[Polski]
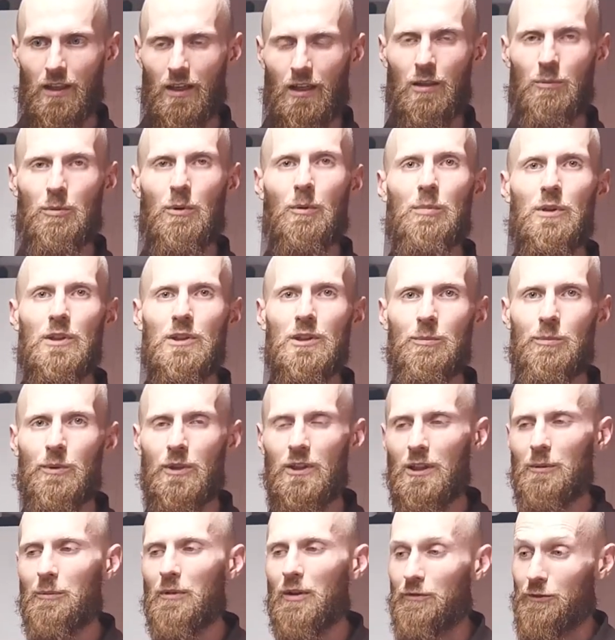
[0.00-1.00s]
ale pompa
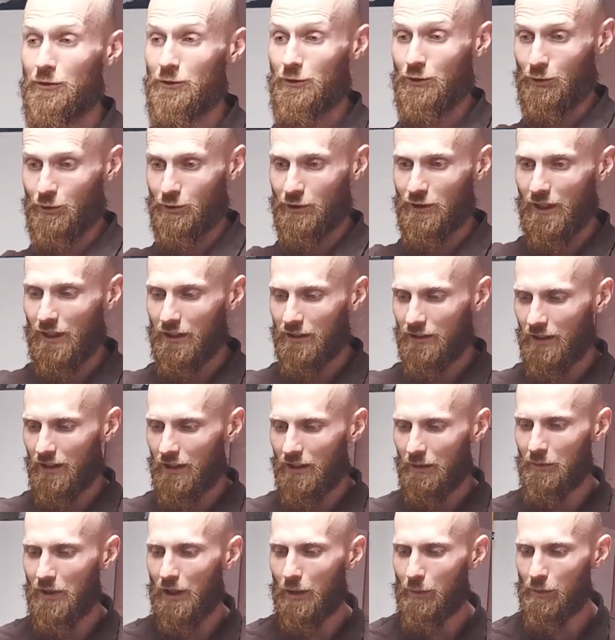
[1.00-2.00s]
ciepła nie ma w co grzać,
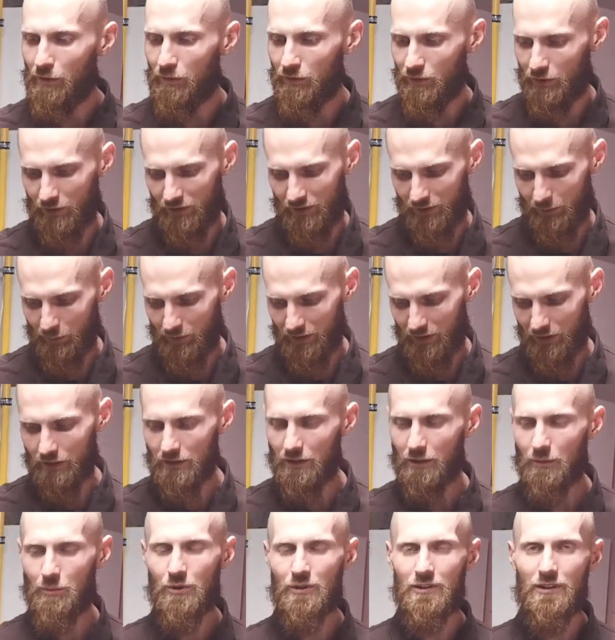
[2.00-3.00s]
dalej miałaby w co sobie
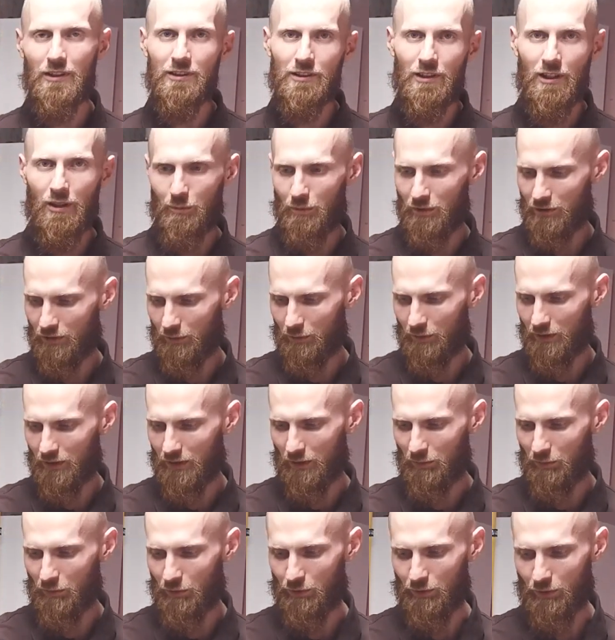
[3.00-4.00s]
zagrzać, bo zagrzałaby sobie
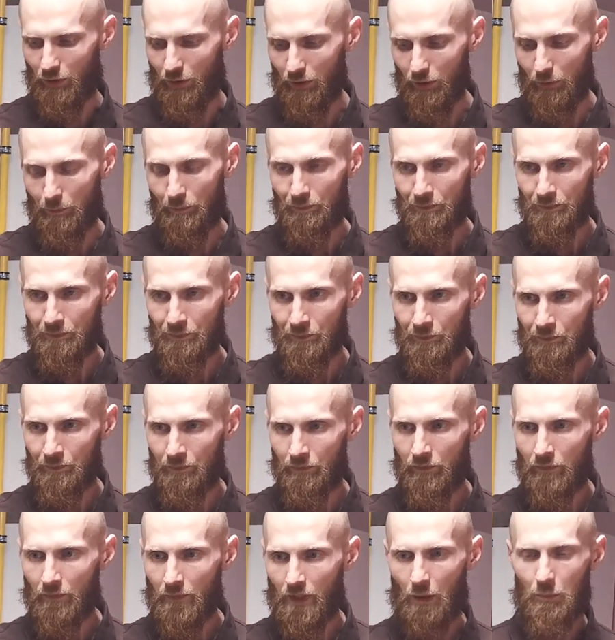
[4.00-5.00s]
ten bufor,
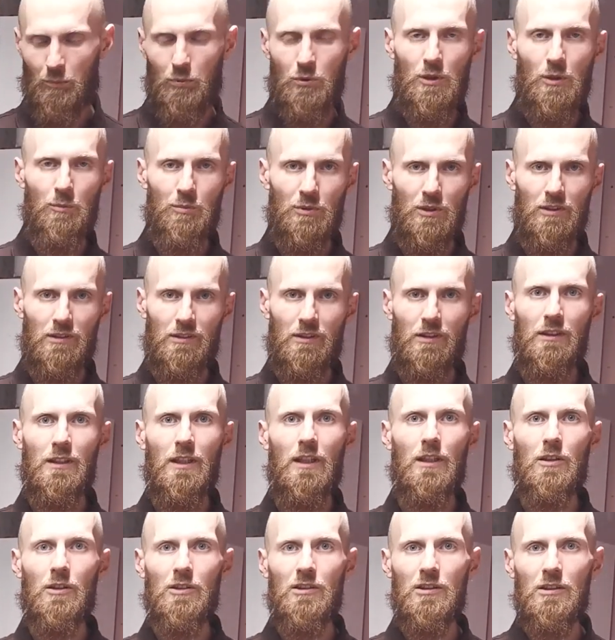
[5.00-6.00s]
a później przez
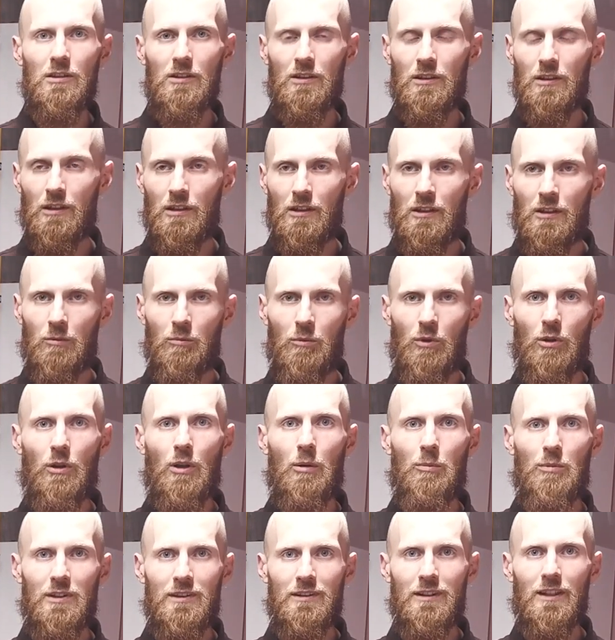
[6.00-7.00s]
kilka godzin
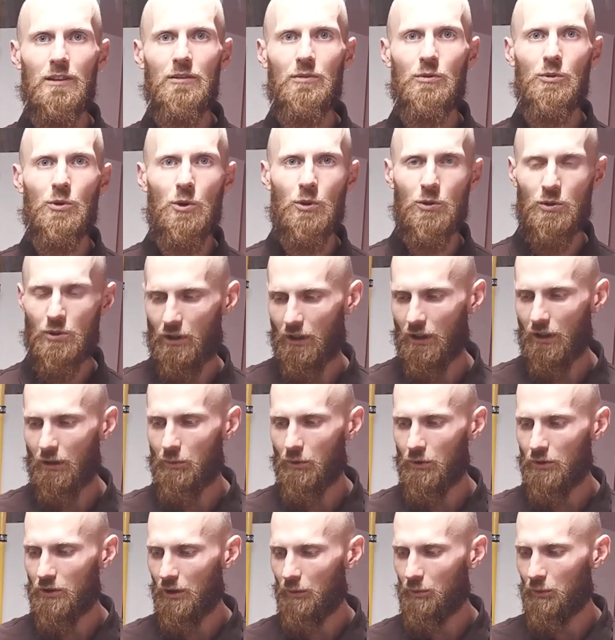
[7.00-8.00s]
mogłaby stać wyłączona,
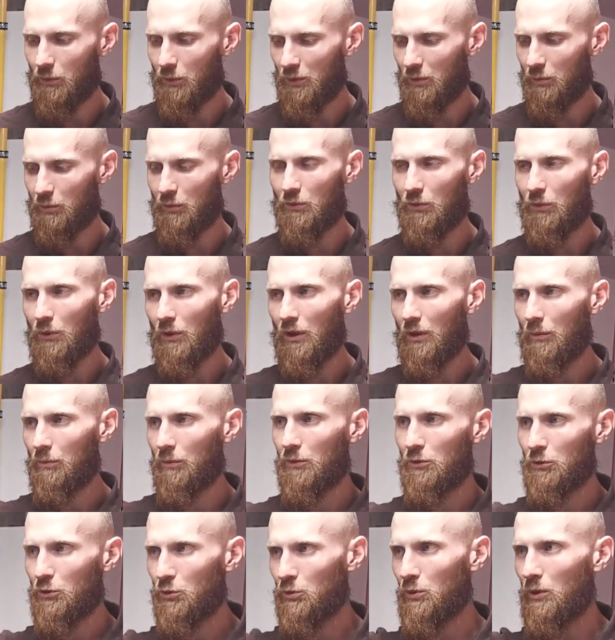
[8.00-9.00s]
bo ciepło z bufora
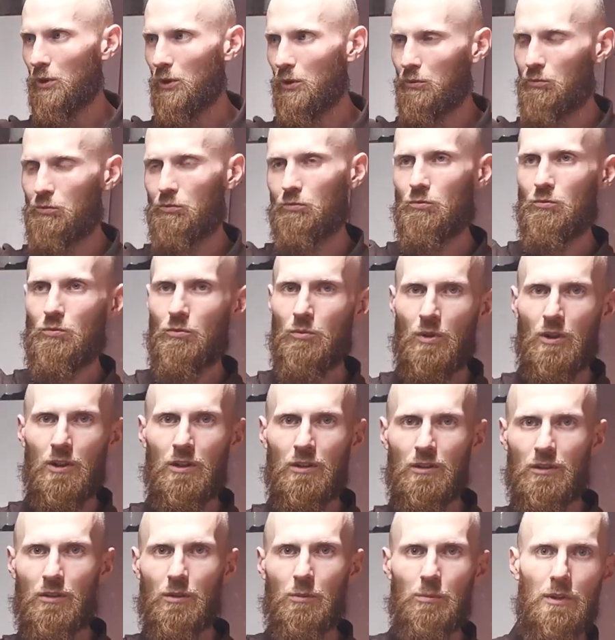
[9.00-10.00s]
by szło
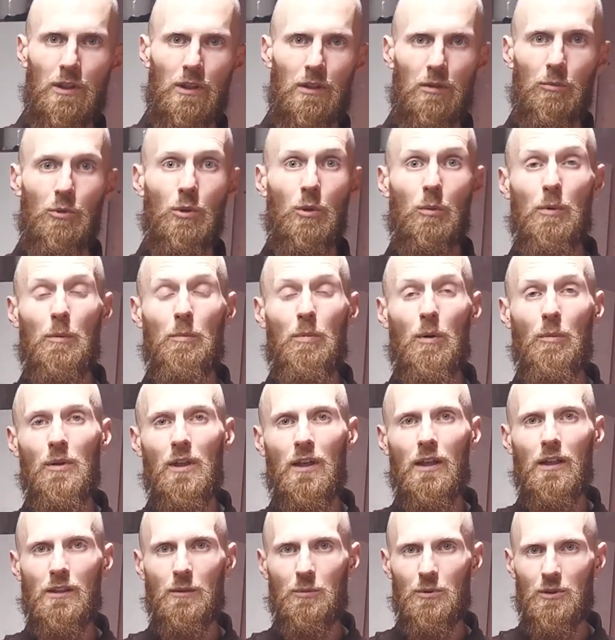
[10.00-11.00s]
sobie, byłoby
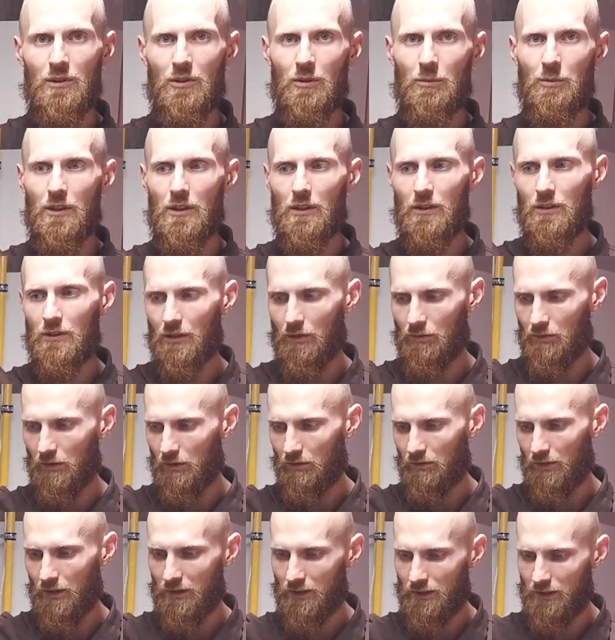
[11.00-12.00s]
pobierane przez obiegi
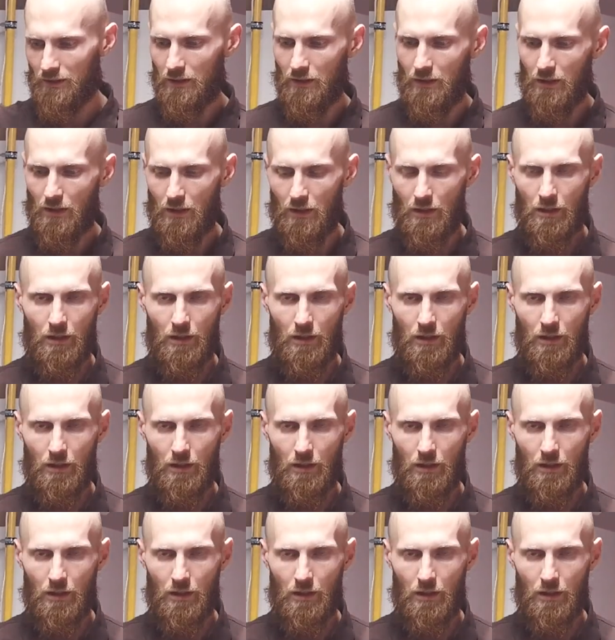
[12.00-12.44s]
grzewcze. Więc